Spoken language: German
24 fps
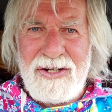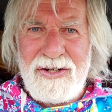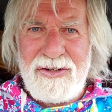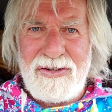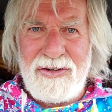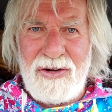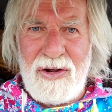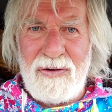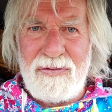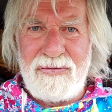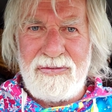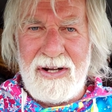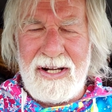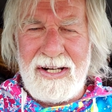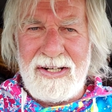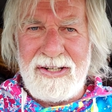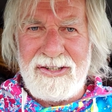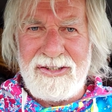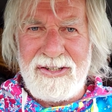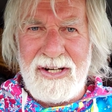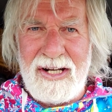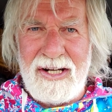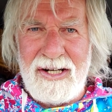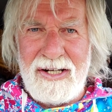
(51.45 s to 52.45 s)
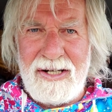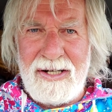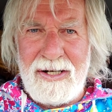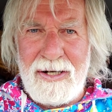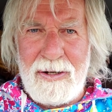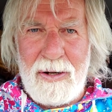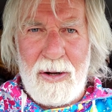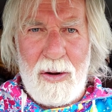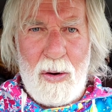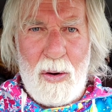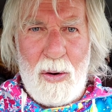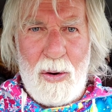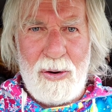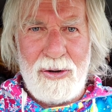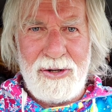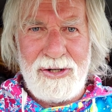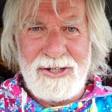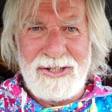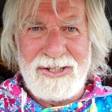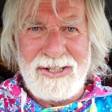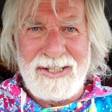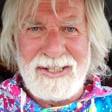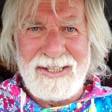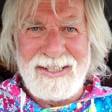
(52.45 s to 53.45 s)
Surf and Sail
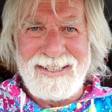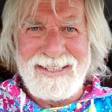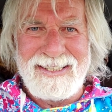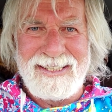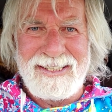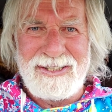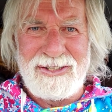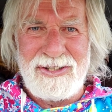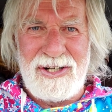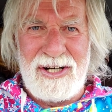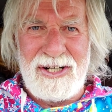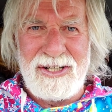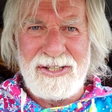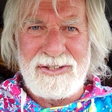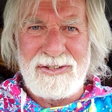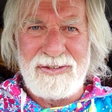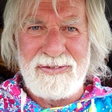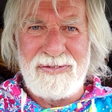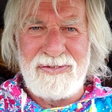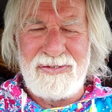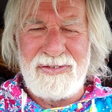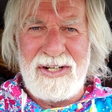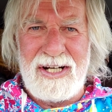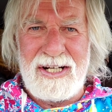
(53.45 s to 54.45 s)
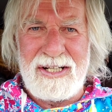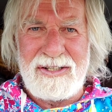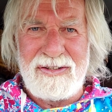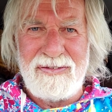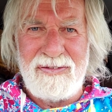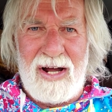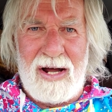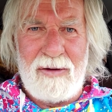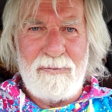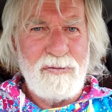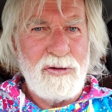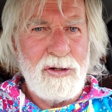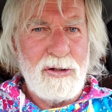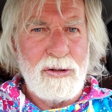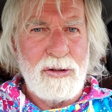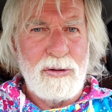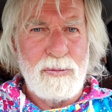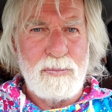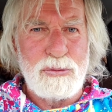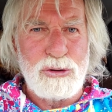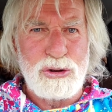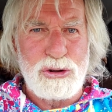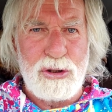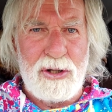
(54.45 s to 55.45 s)
und äh, dort werden, haben wir
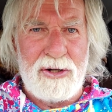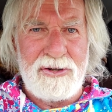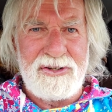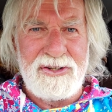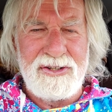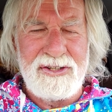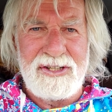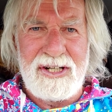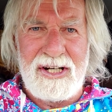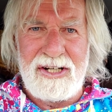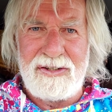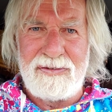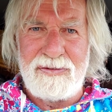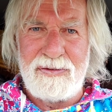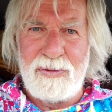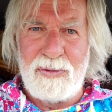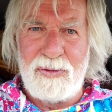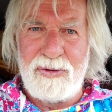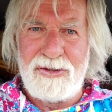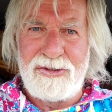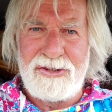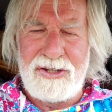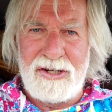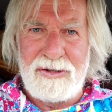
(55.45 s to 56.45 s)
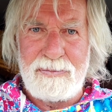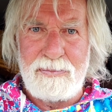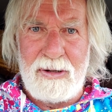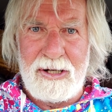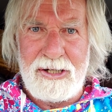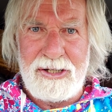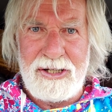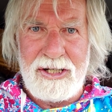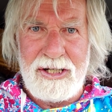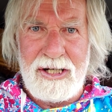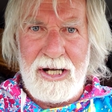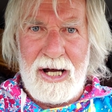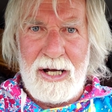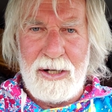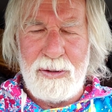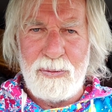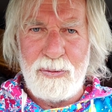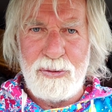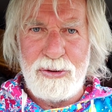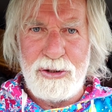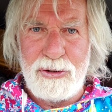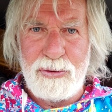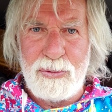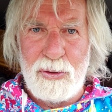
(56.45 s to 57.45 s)
beschlossen, dass wir uns das Material
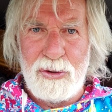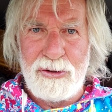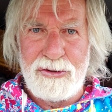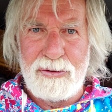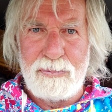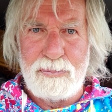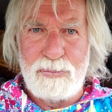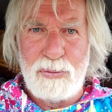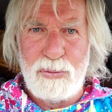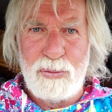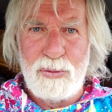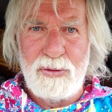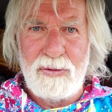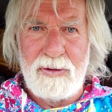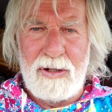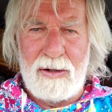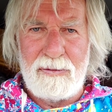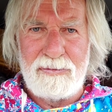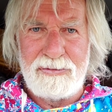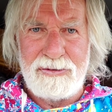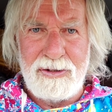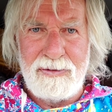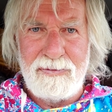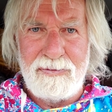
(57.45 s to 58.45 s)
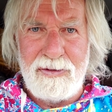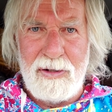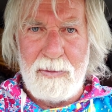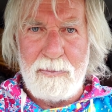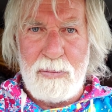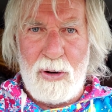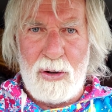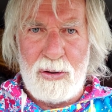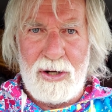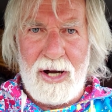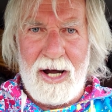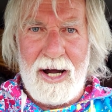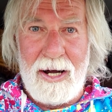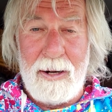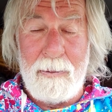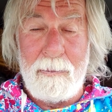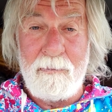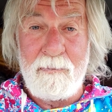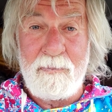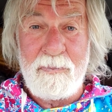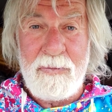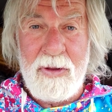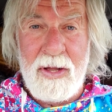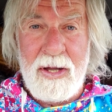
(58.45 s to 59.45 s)
und die Kurse buchen, auf die wir Bock
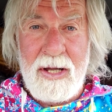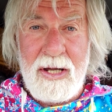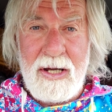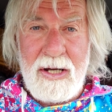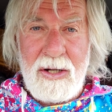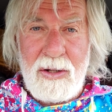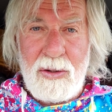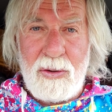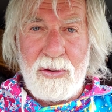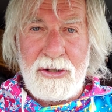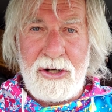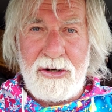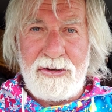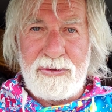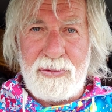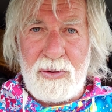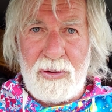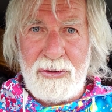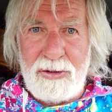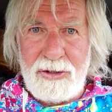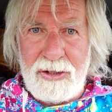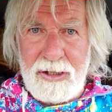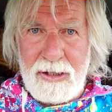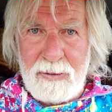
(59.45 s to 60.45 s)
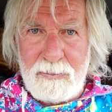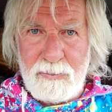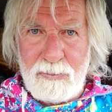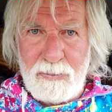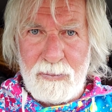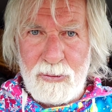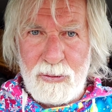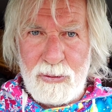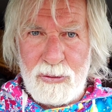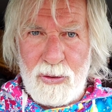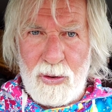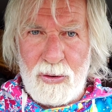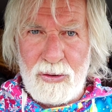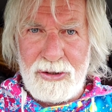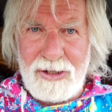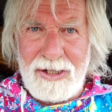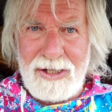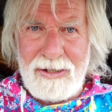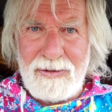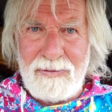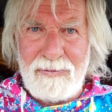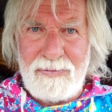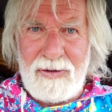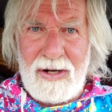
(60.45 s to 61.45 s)
haben. Und das könnte im
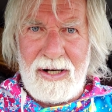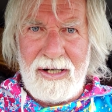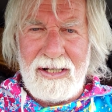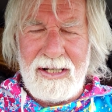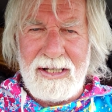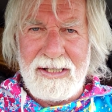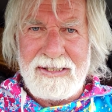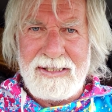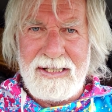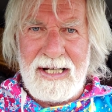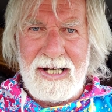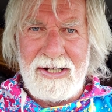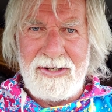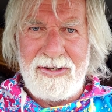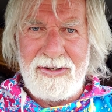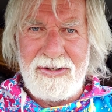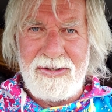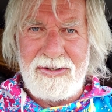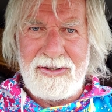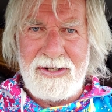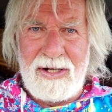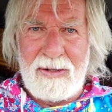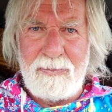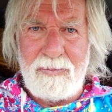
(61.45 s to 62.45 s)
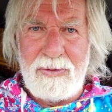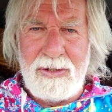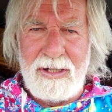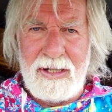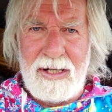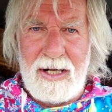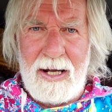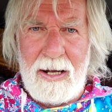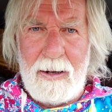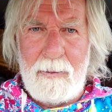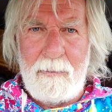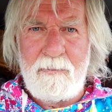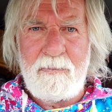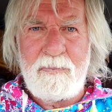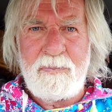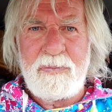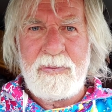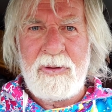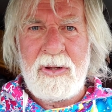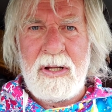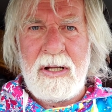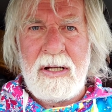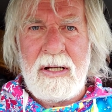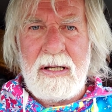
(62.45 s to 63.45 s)
konkreten Fall jetzt heißen, Samira
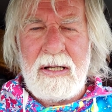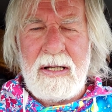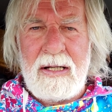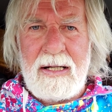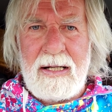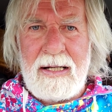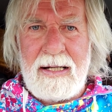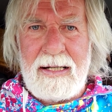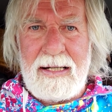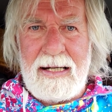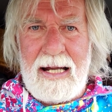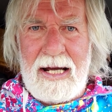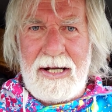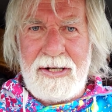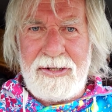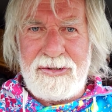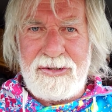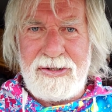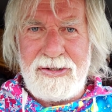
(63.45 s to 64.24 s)
leiht